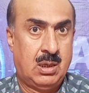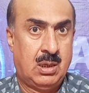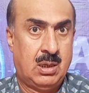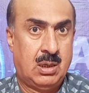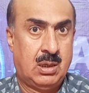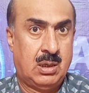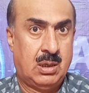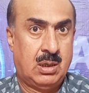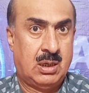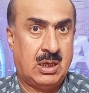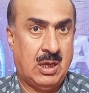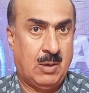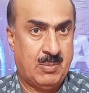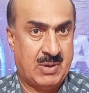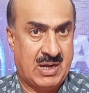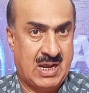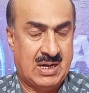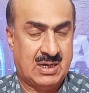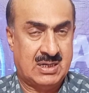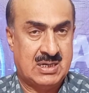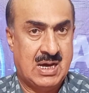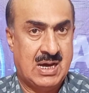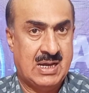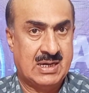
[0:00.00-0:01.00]
कि इमरान
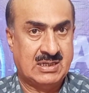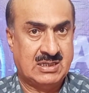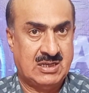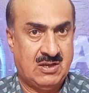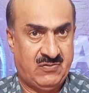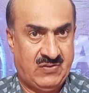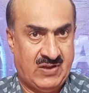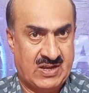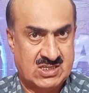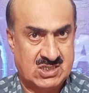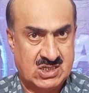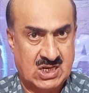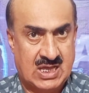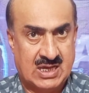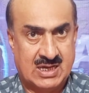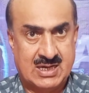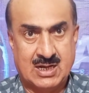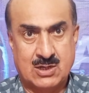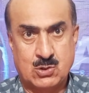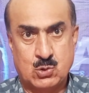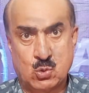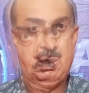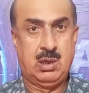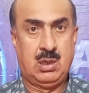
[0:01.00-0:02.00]
खान ये फैसला कर
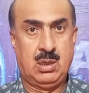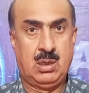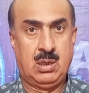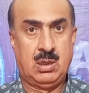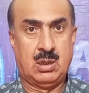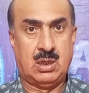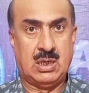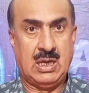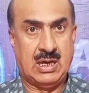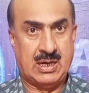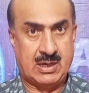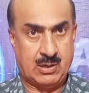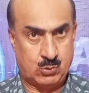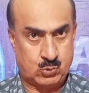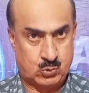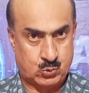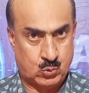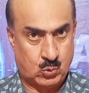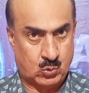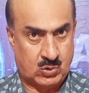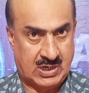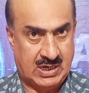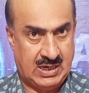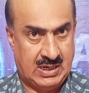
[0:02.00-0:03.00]
चुके हैं कि अगर उसको
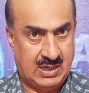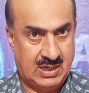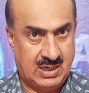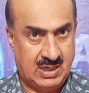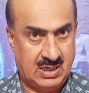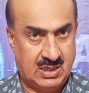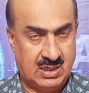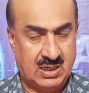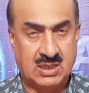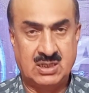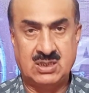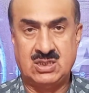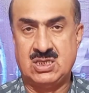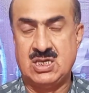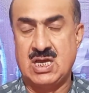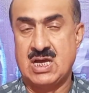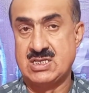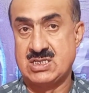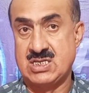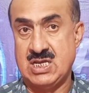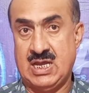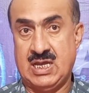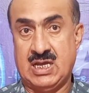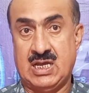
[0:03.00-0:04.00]
खेलने नहीं दिया
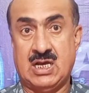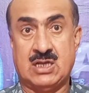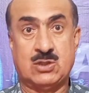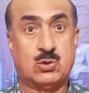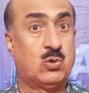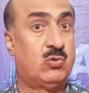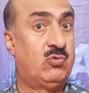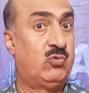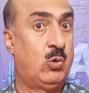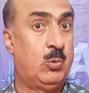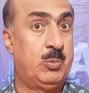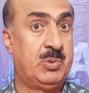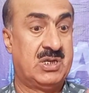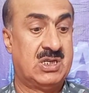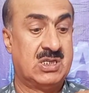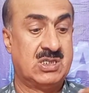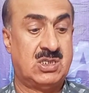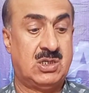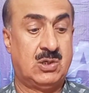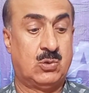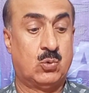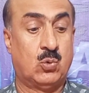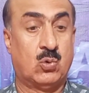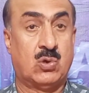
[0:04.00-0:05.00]
जाएगा तो वो भी किसी
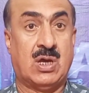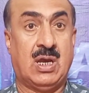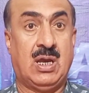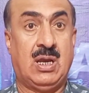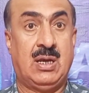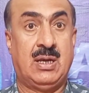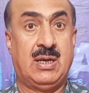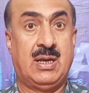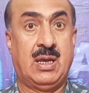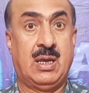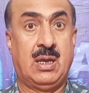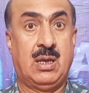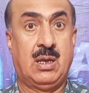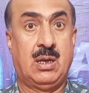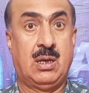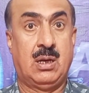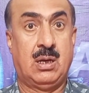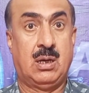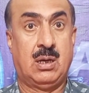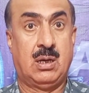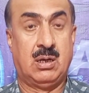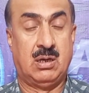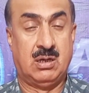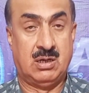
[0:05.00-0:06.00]
को खेलने
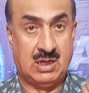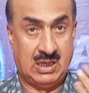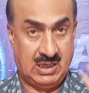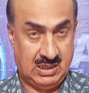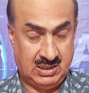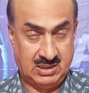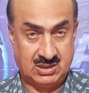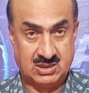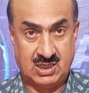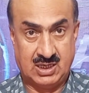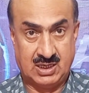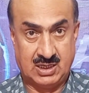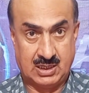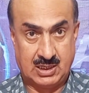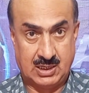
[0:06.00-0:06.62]
नहीं देंगे